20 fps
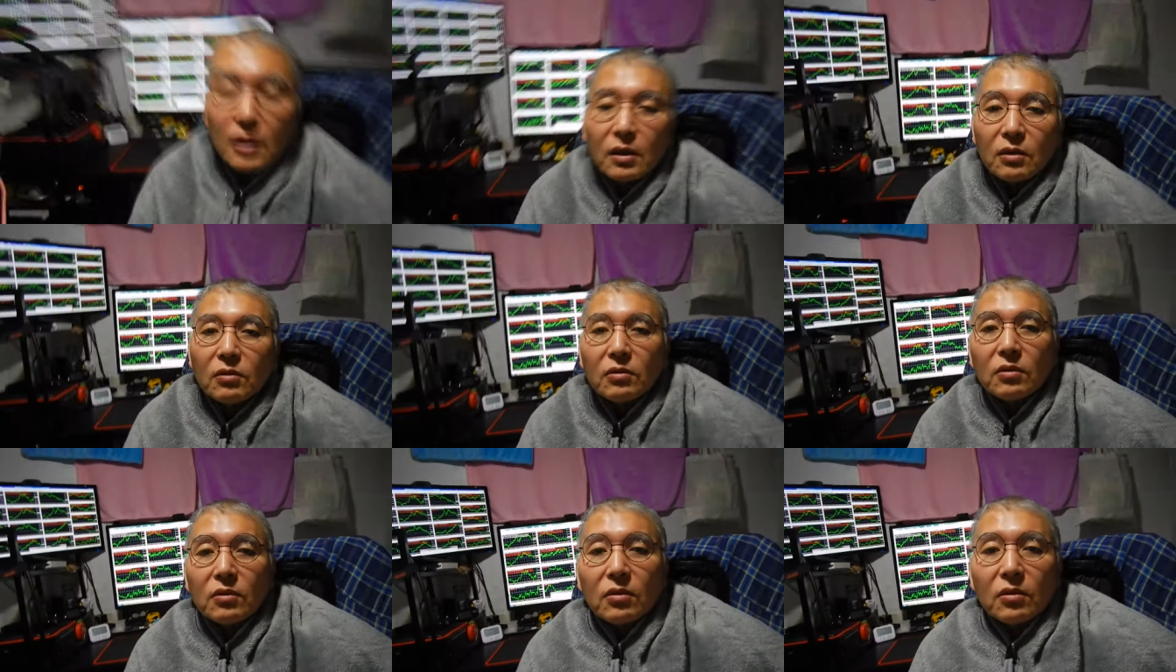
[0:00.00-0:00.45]
れ
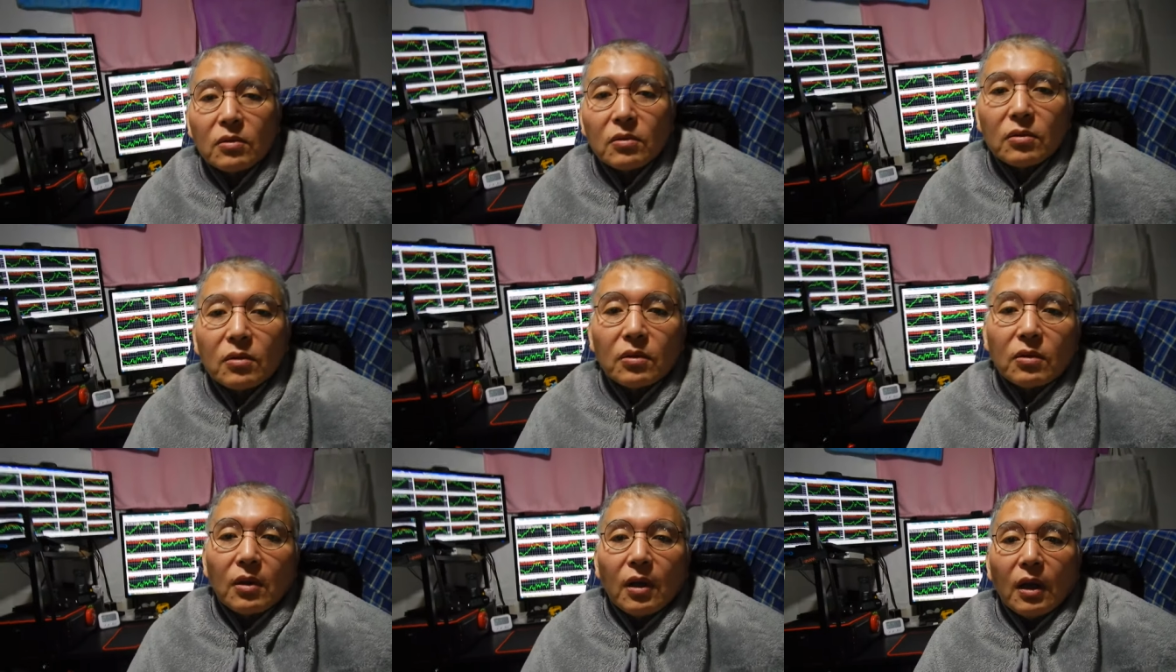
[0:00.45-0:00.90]
てくるという
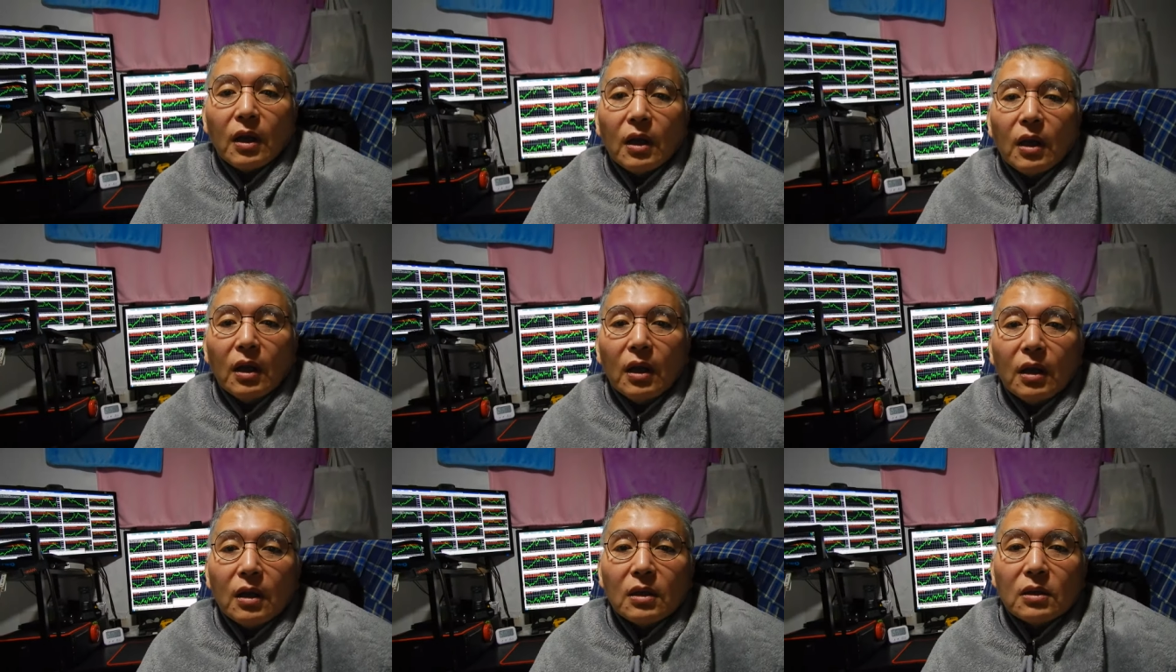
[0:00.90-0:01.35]
ことで
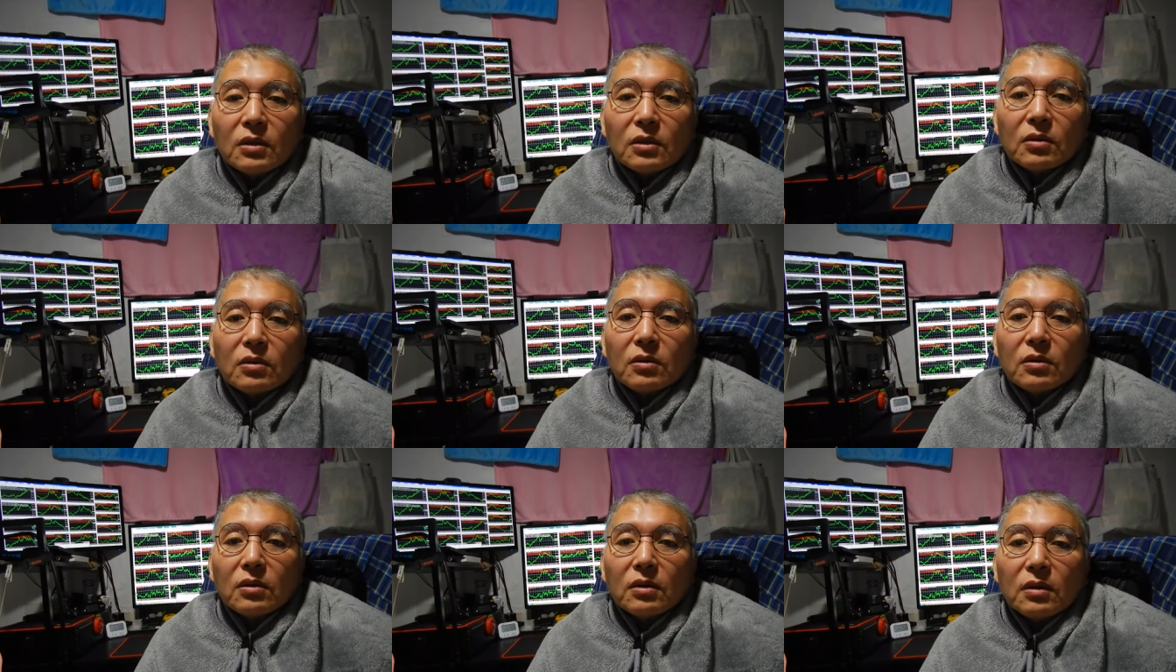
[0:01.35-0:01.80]
ね、
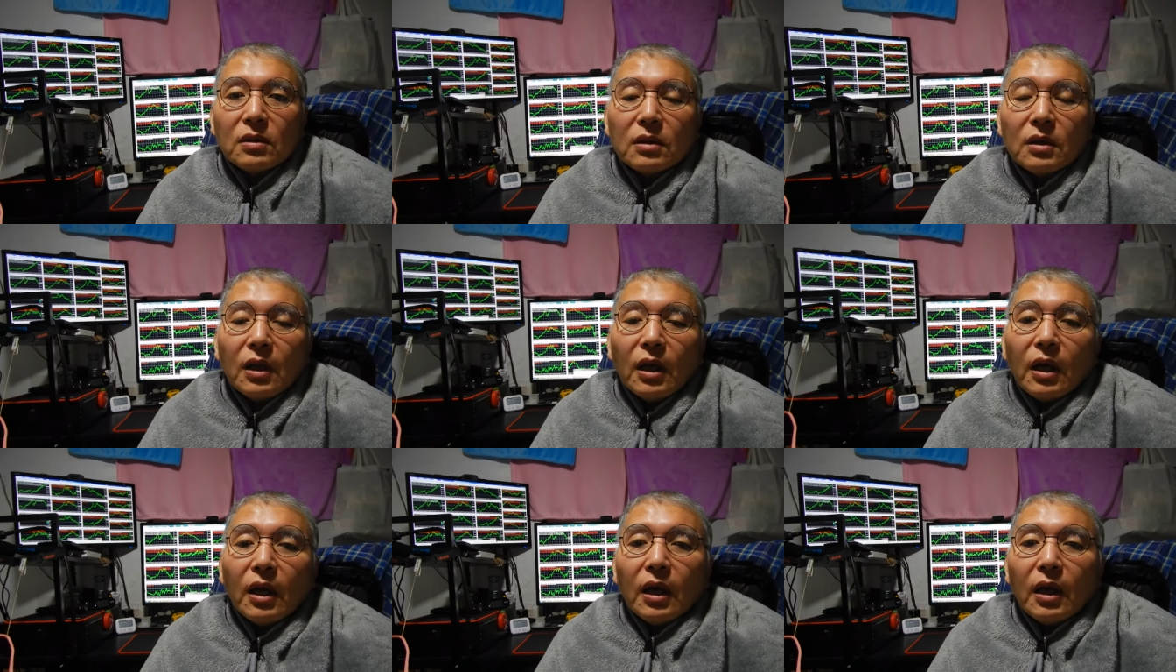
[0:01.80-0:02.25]

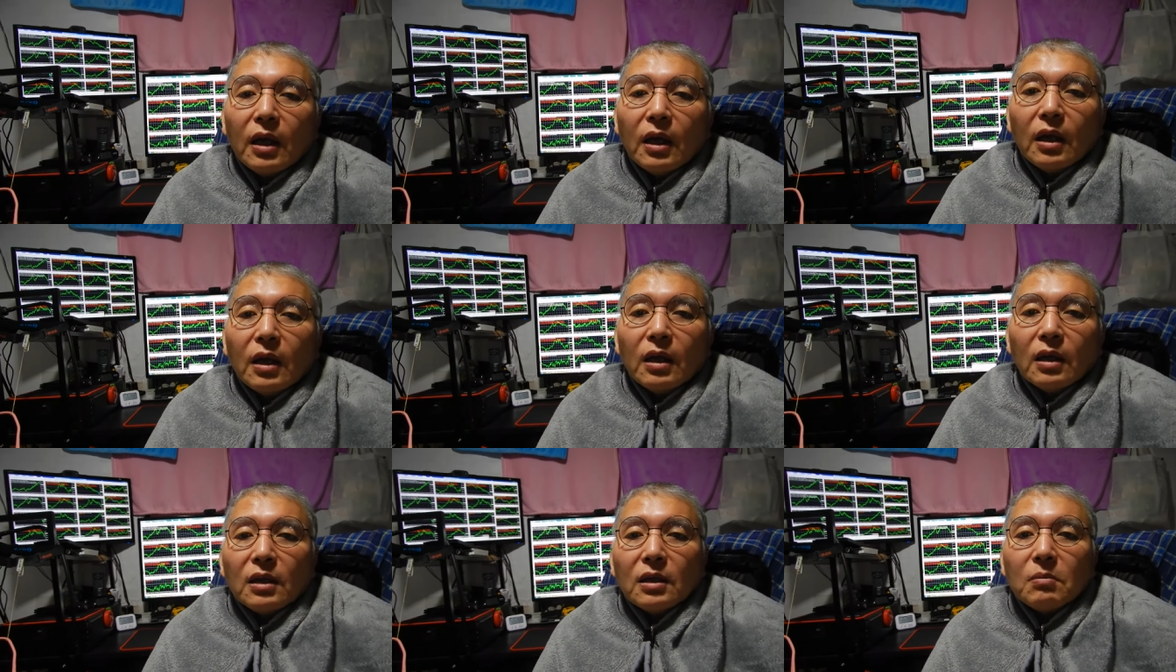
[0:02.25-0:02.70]
作って、
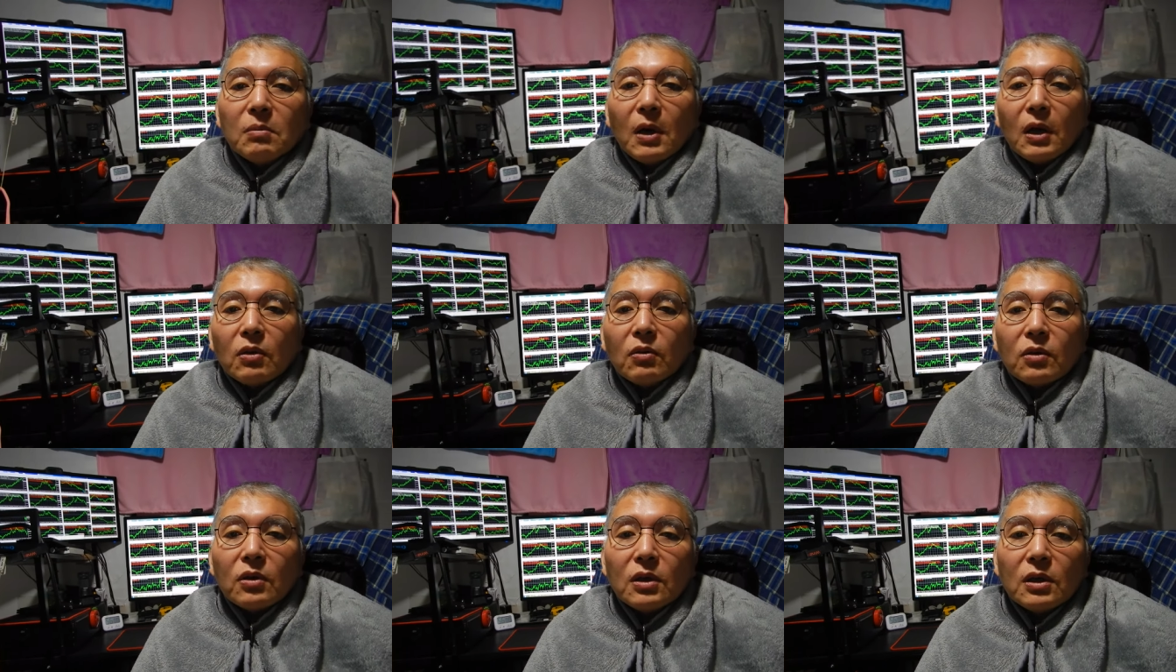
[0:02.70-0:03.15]

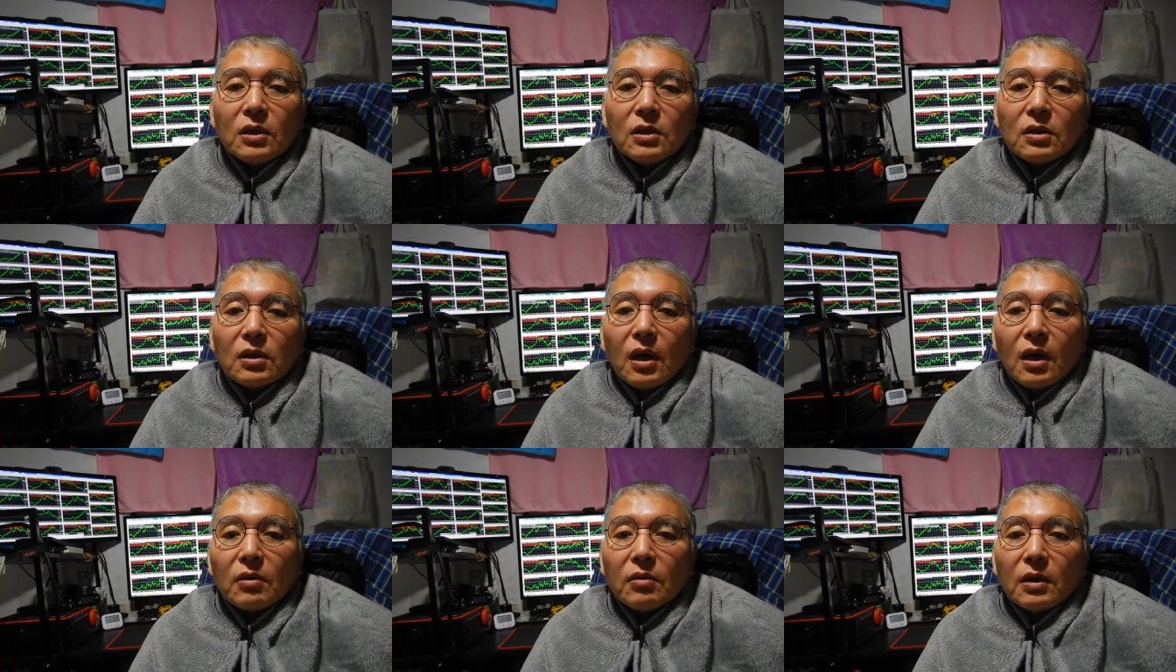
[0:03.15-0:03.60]
今の技
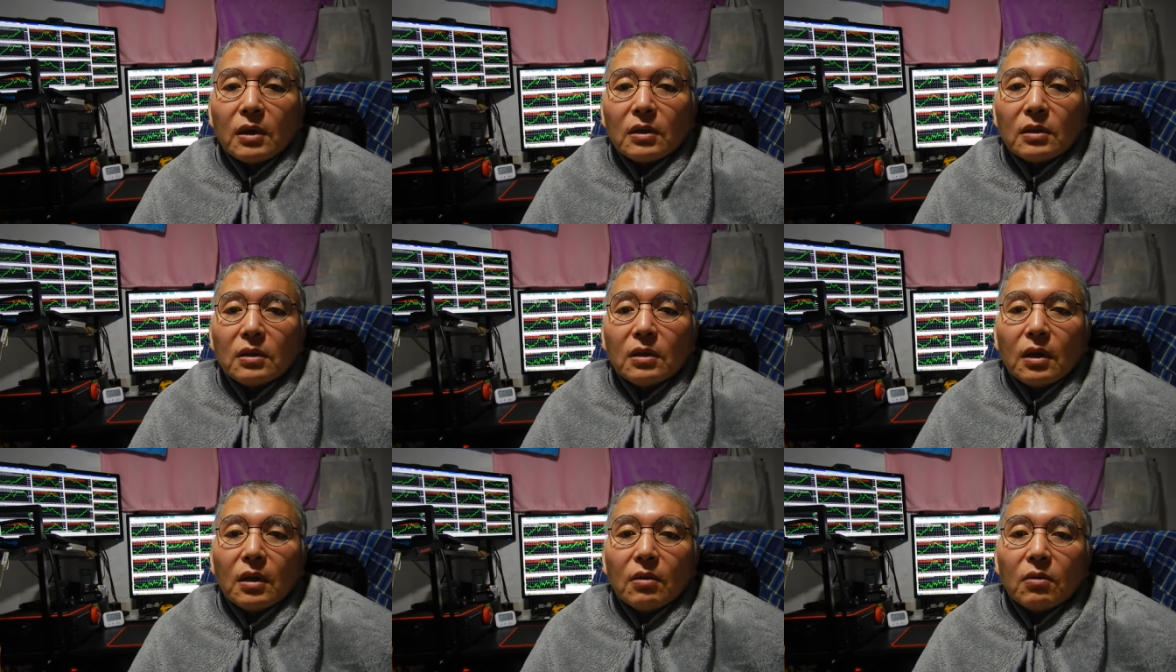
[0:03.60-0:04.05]
術があるわけ
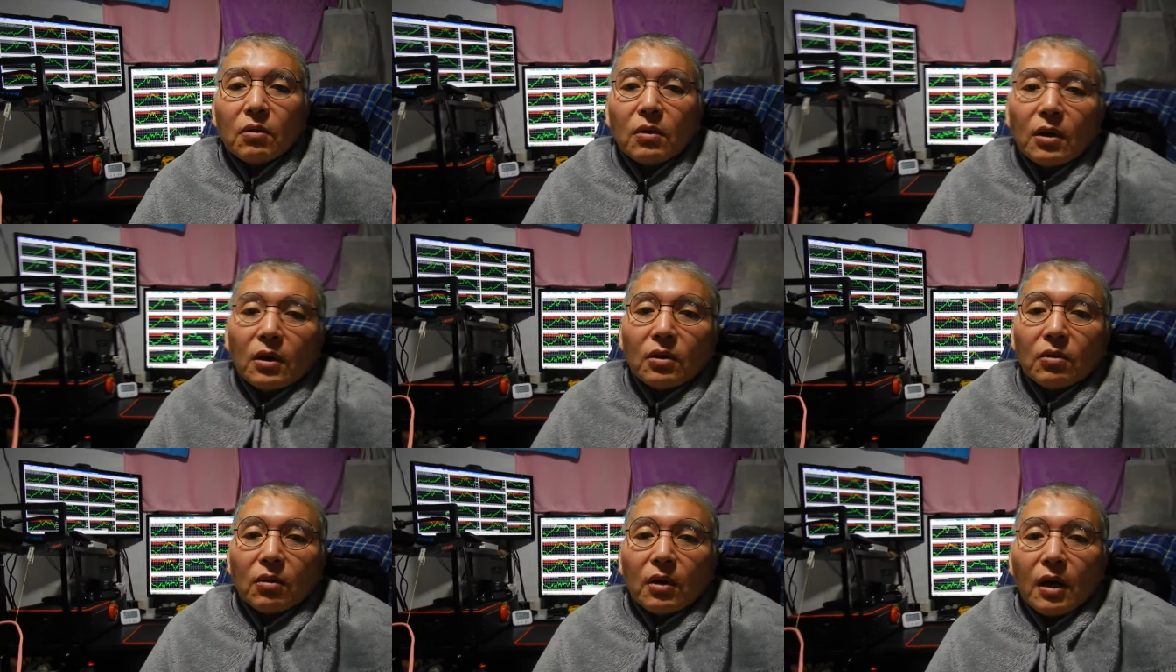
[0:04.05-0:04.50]
ですね。
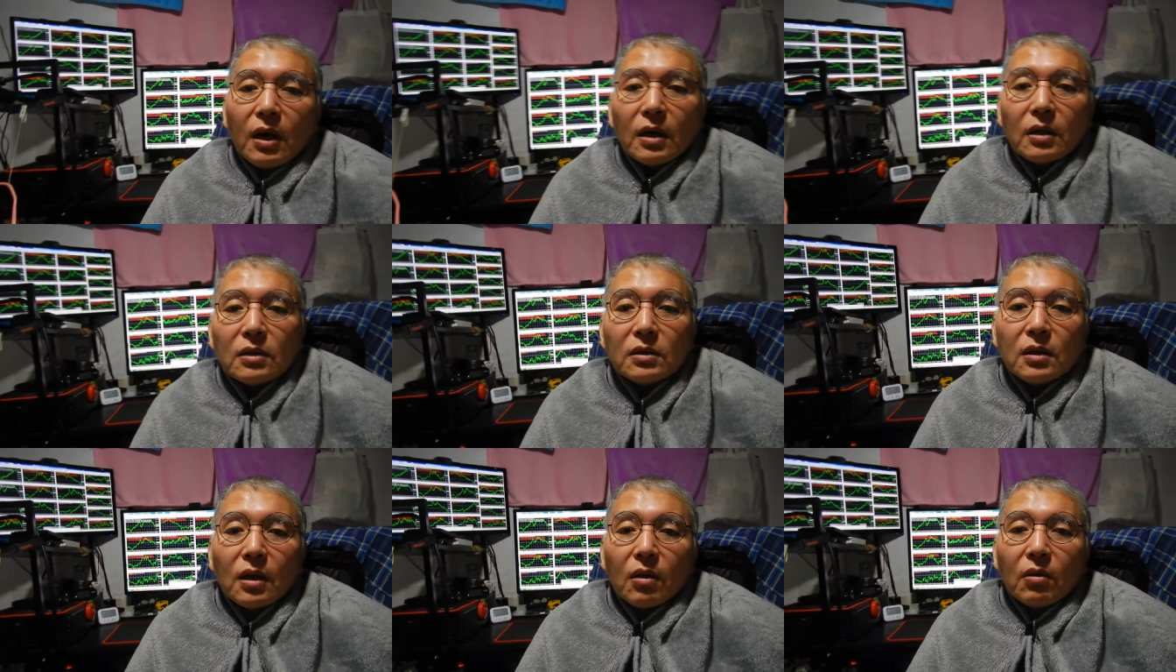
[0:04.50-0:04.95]
ロケット
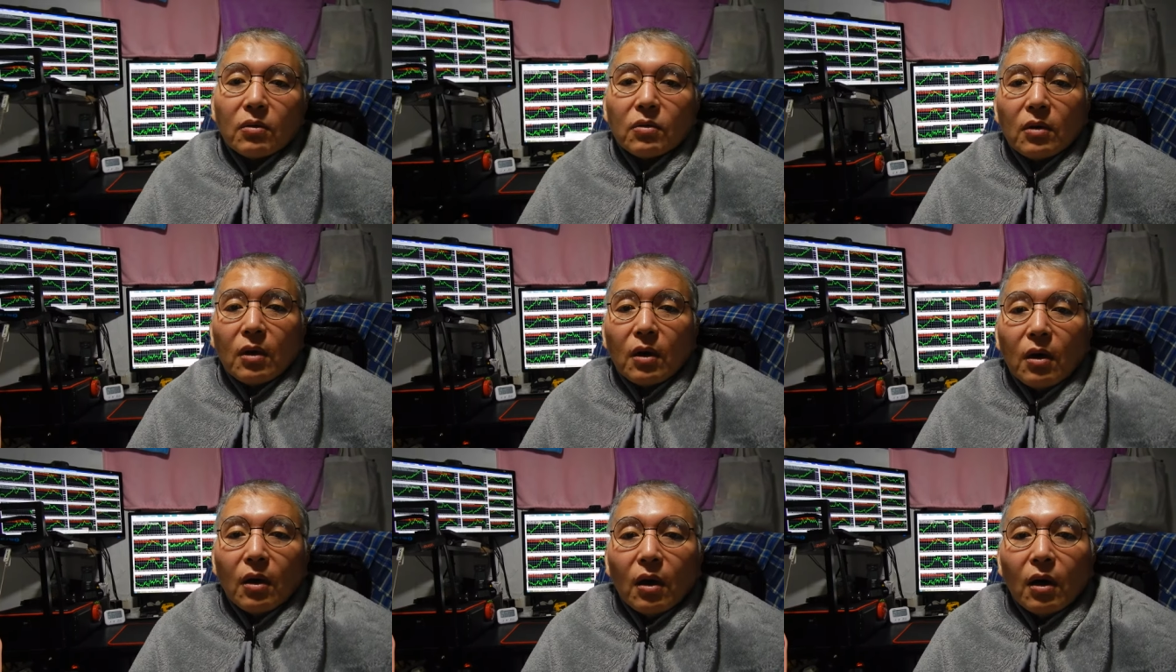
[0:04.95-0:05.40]
開発だろう
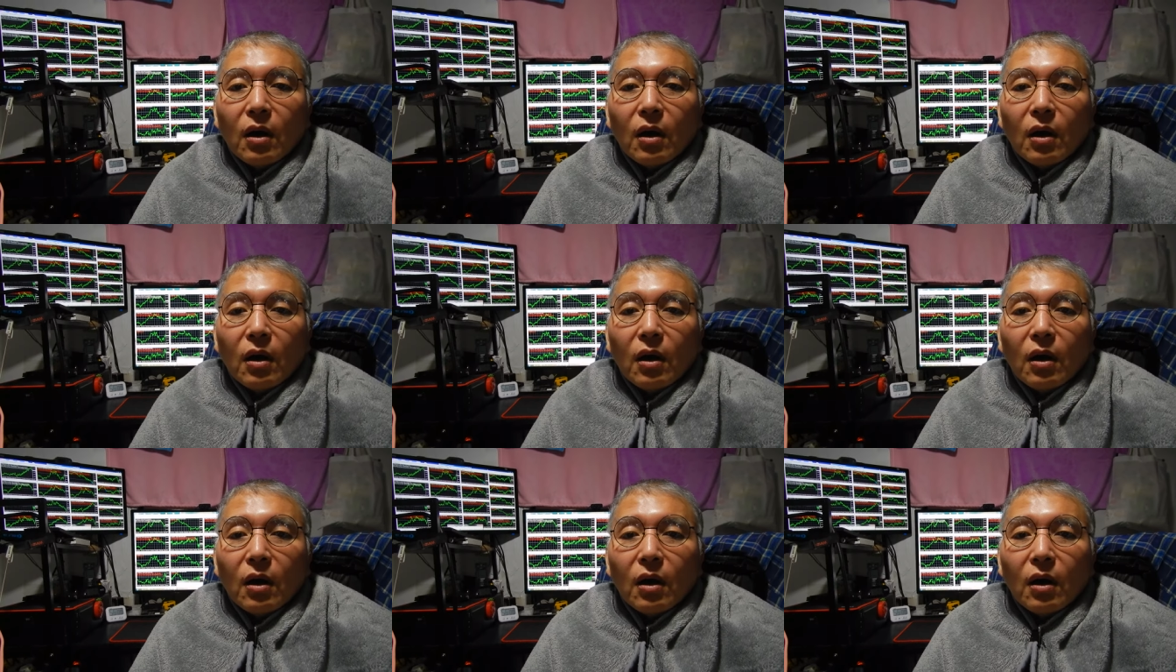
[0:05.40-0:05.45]
と。